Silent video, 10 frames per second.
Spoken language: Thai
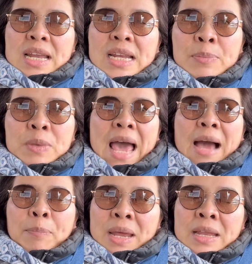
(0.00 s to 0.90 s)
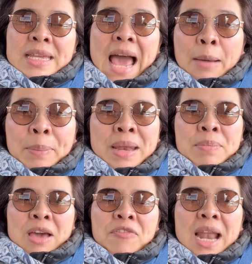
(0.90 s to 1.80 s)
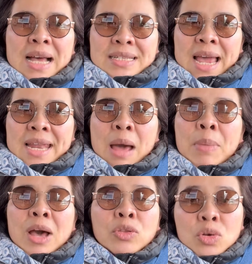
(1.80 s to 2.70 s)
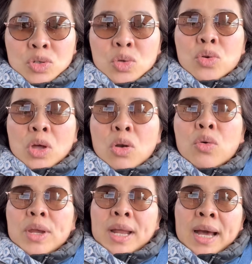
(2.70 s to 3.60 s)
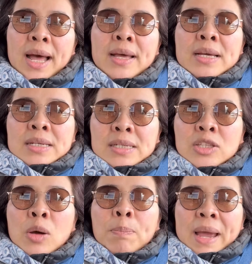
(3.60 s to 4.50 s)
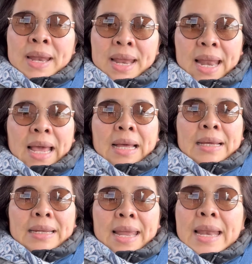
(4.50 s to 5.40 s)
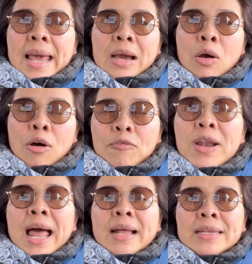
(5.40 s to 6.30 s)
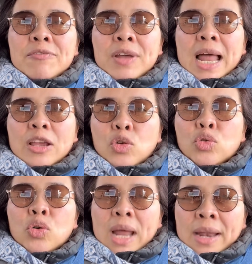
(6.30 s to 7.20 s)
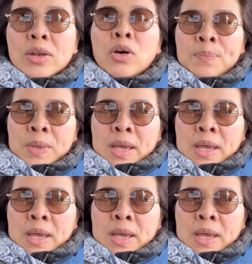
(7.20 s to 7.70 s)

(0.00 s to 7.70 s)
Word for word: หรืออยากเป็นอยากเป็นเมียฝรั่งสายดำแล้วต้องสู้ต้องลุยนะคะคือต้องไปในแหล่งในแหล่งของฝรั่งที่ฝรั่งอยู่ตรงนั้นเนาะ